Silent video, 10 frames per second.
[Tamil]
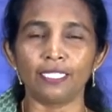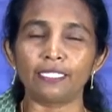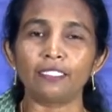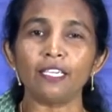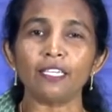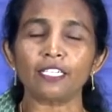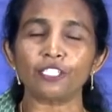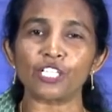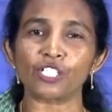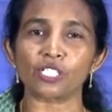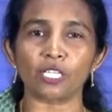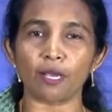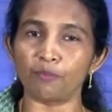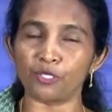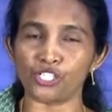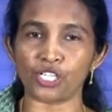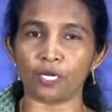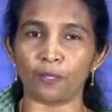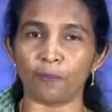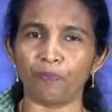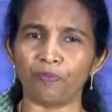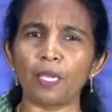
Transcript: இந்த தீர்க்க தரிசன அபிஷேகம்